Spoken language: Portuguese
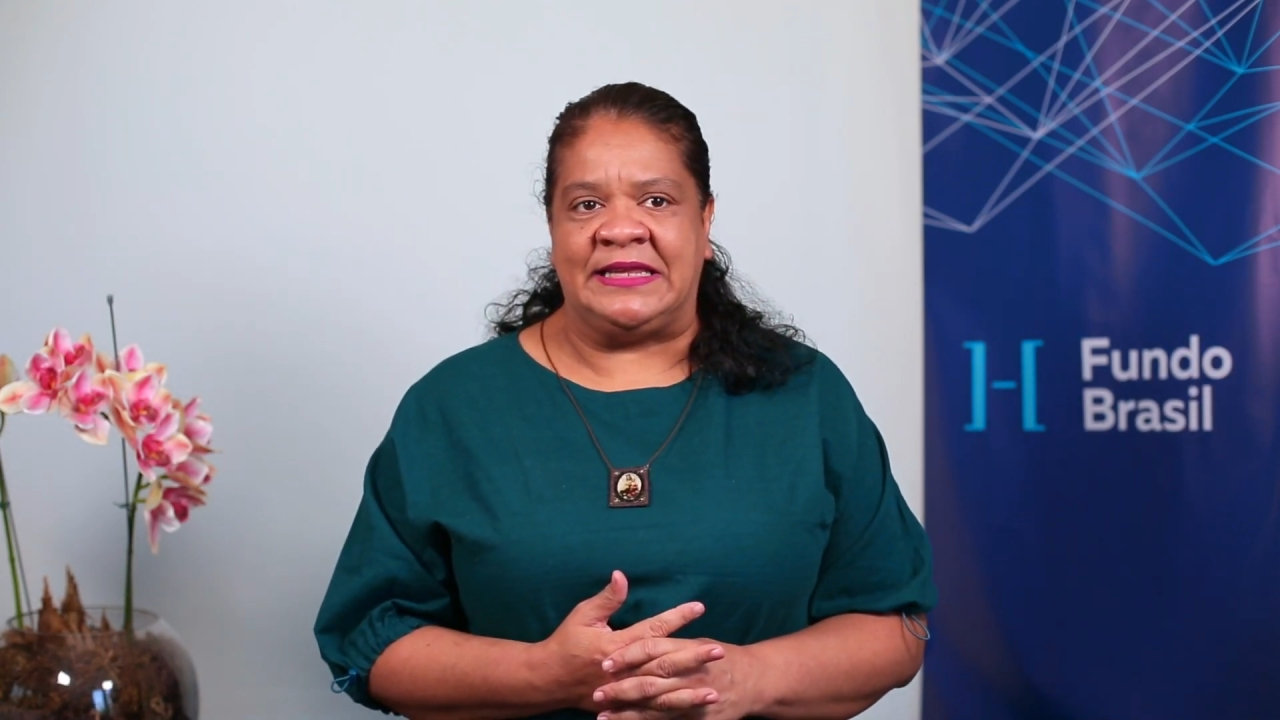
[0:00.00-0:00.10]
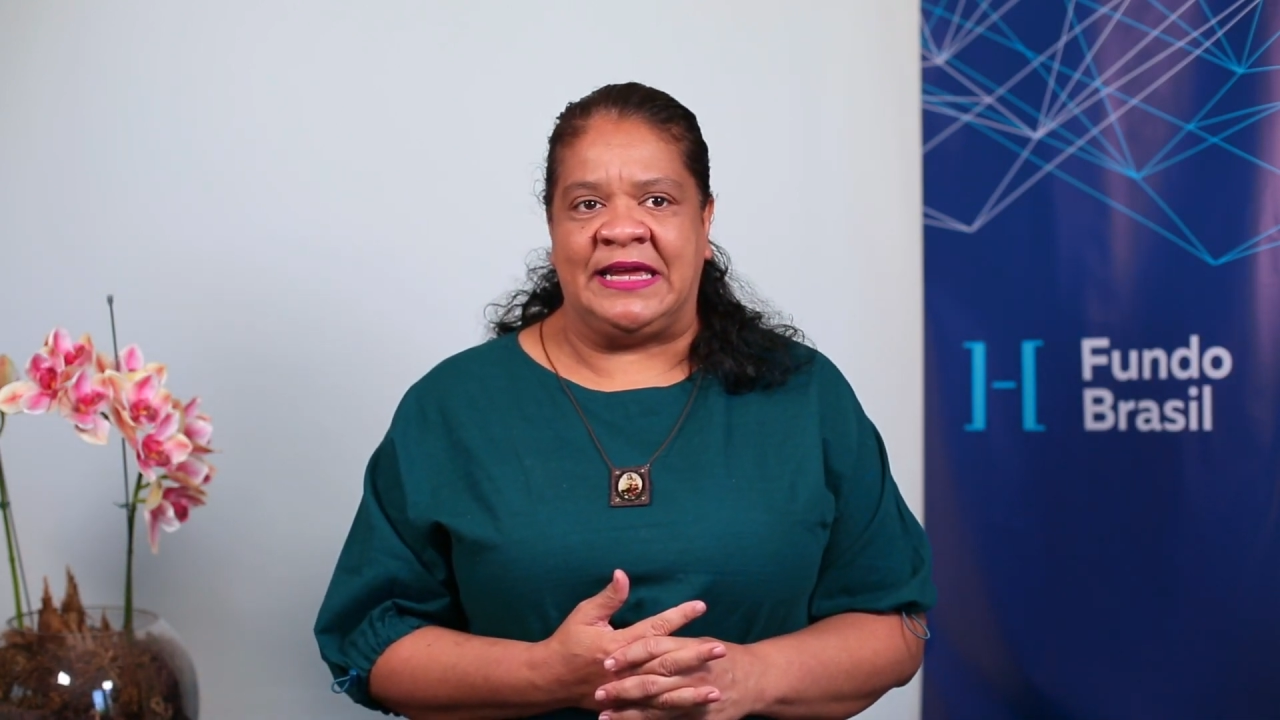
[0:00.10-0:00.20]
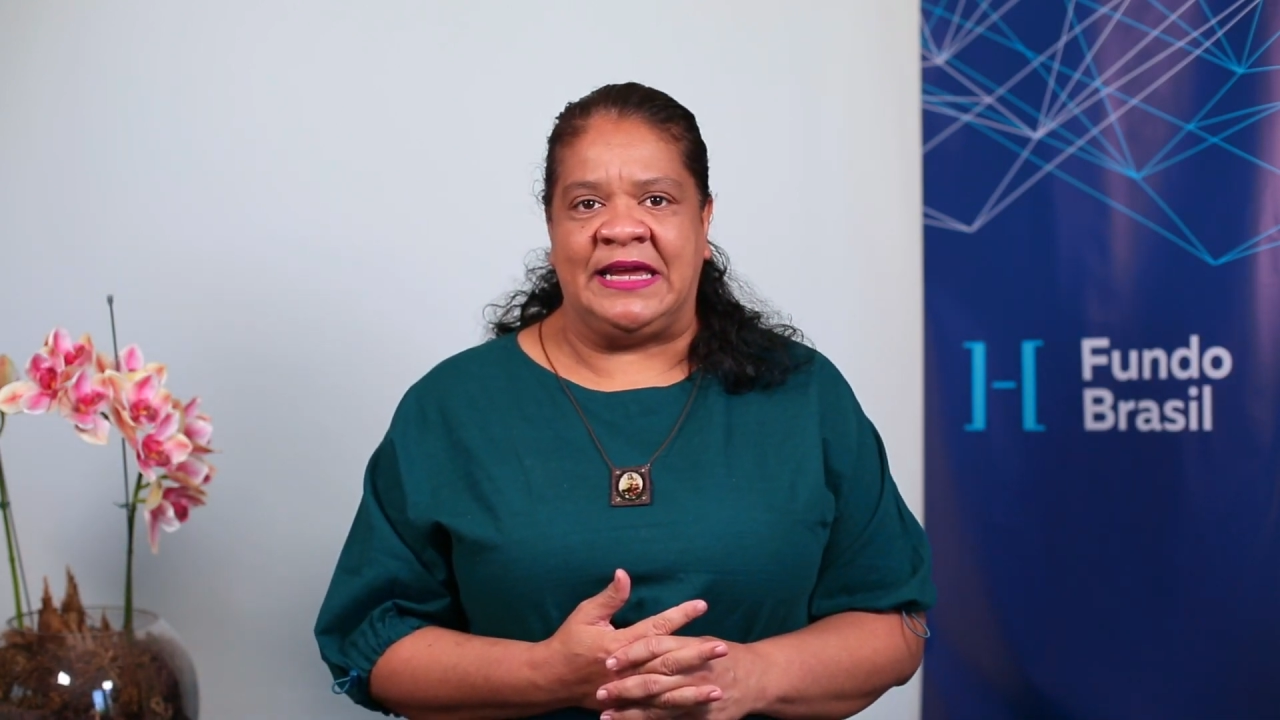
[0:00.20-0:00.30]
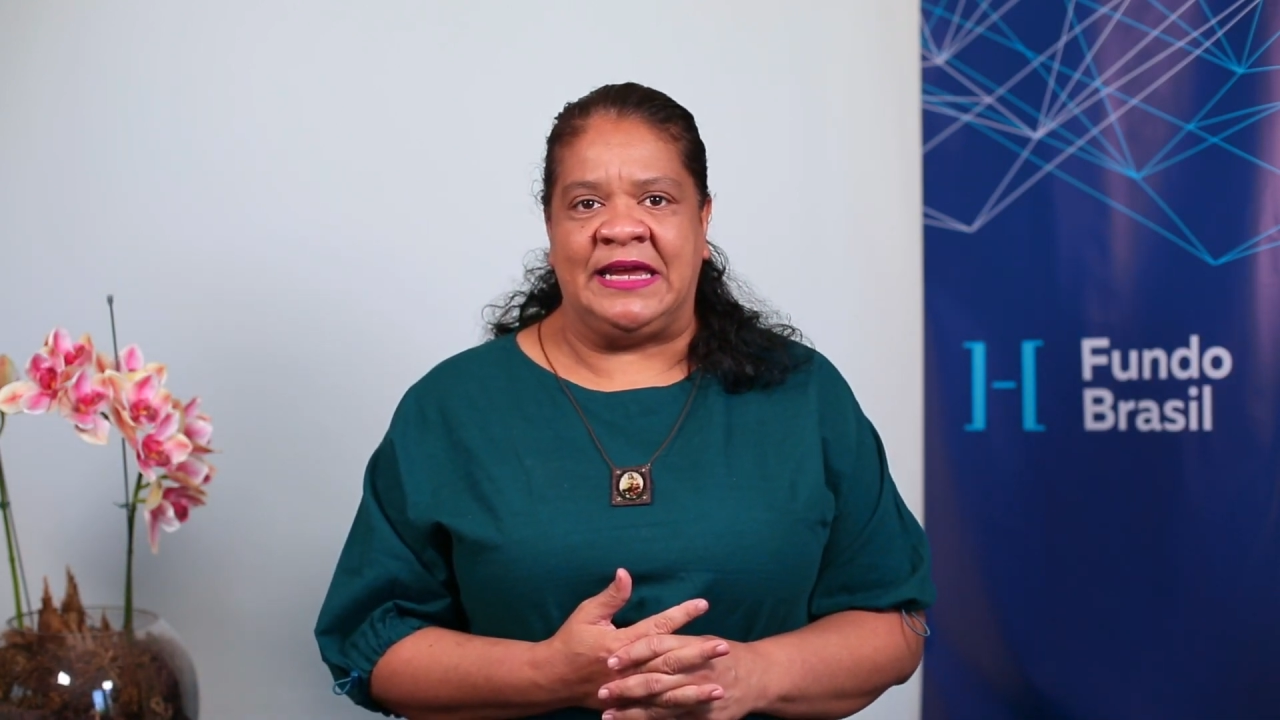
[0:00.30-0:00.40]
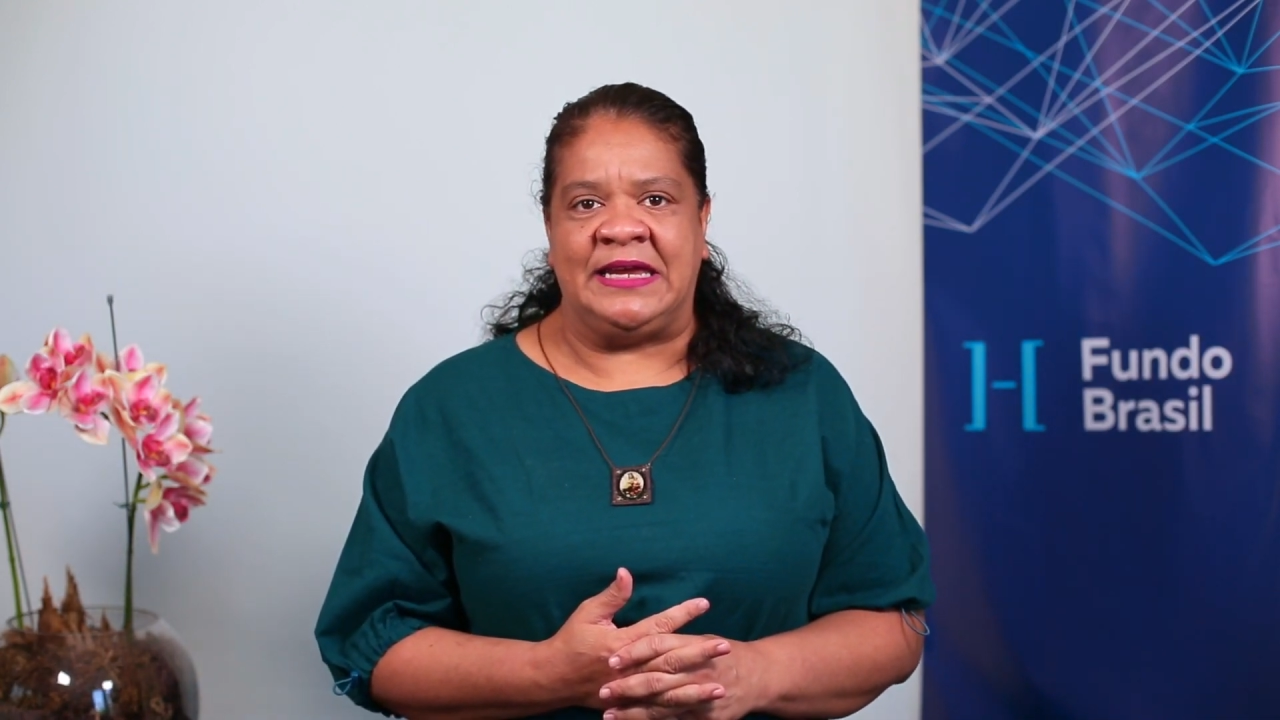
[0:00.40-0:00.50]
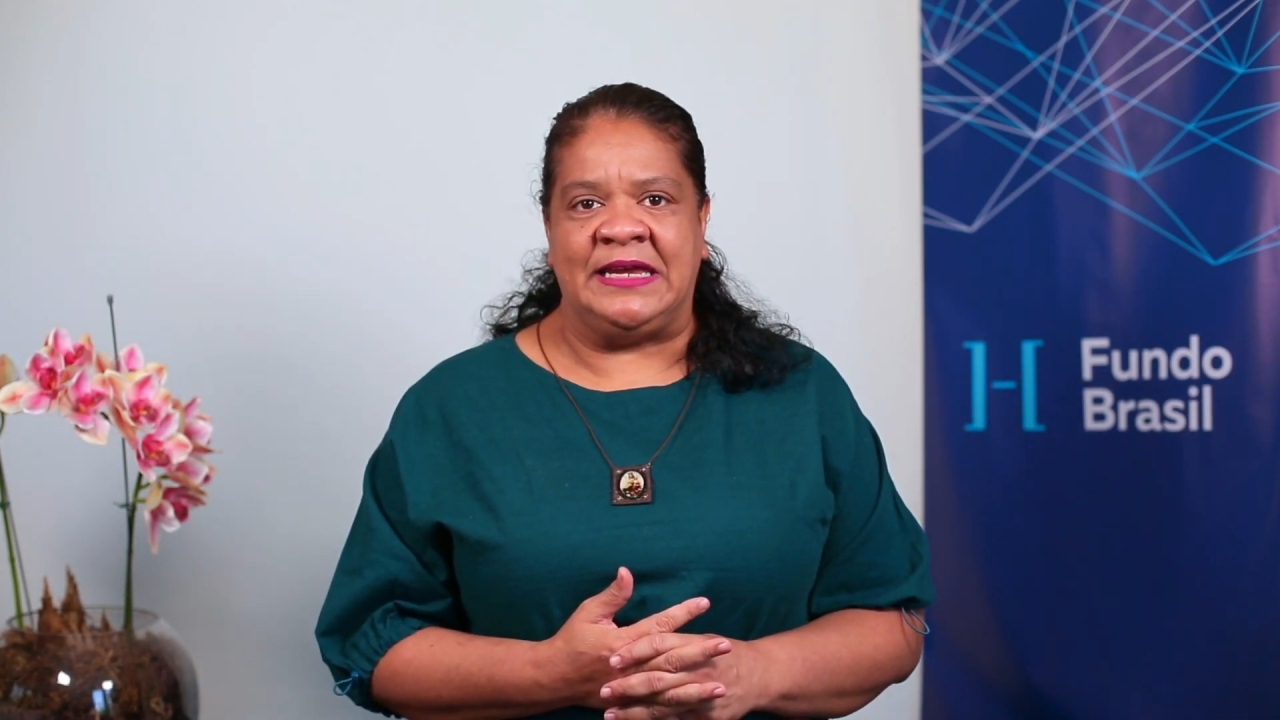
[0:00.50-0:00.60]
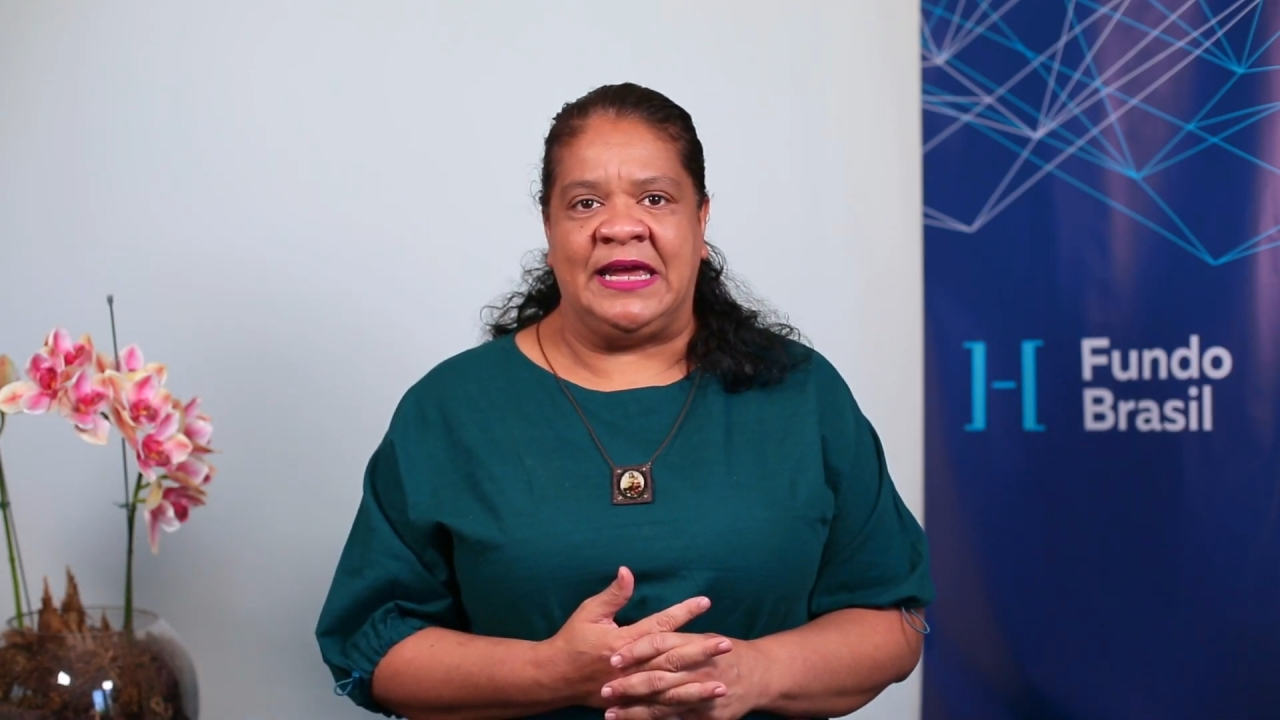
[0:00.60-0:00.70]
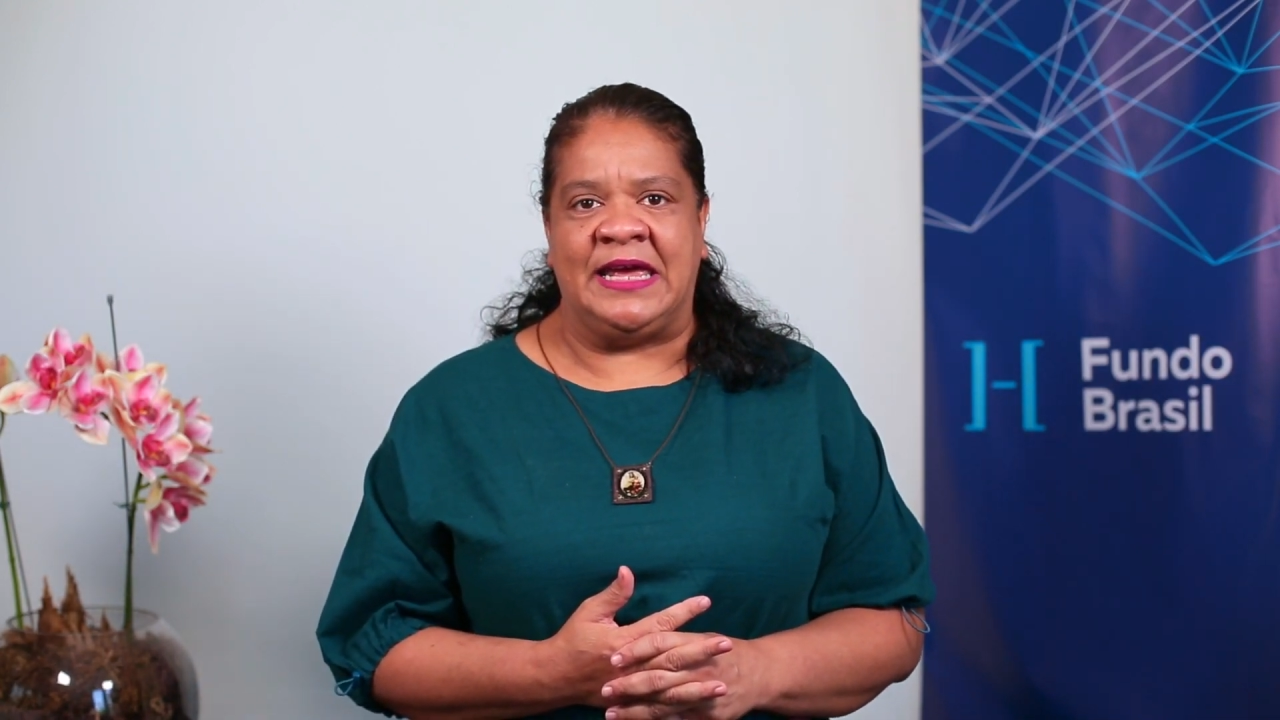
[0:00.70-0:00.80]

tem